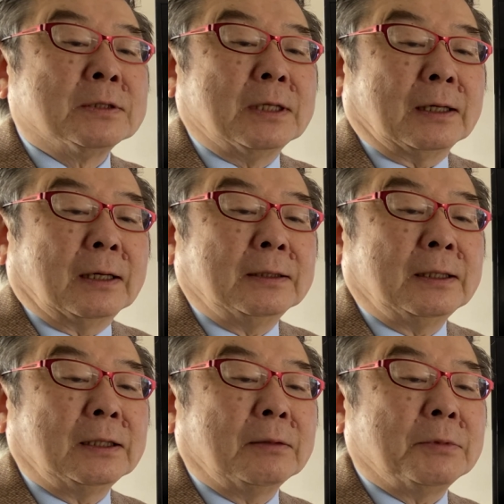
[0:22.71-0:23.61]
世界
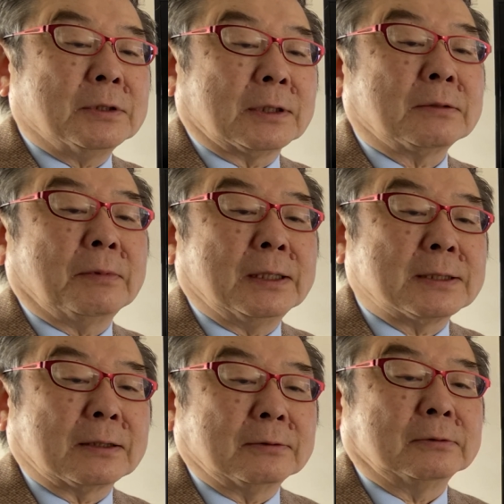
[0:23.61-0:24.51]
的な名
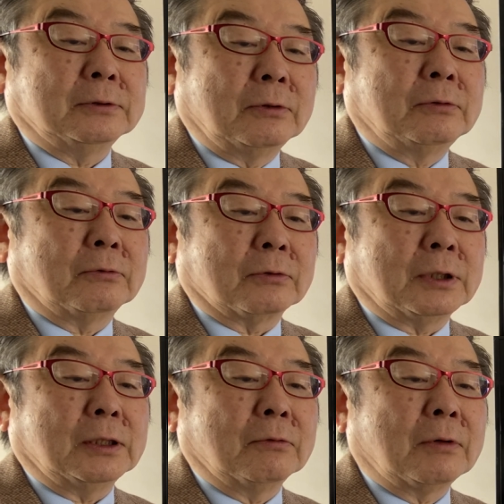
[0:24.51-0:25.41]
作「夜と
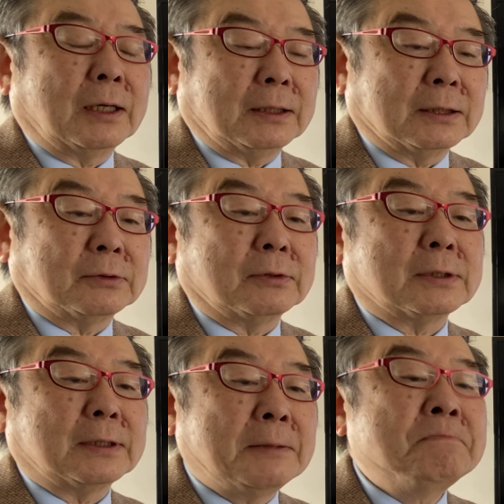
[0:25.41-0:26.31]
霧」を書いた人で
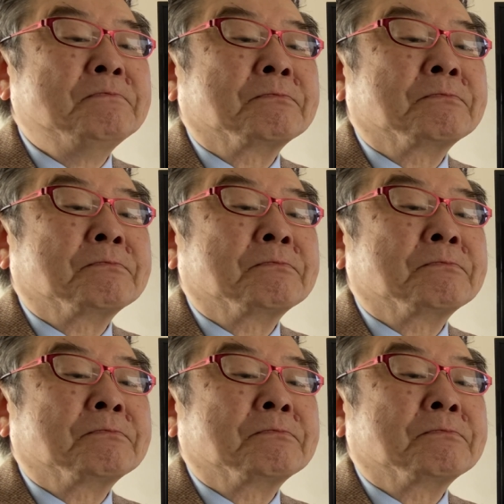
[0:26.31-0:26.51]
すね。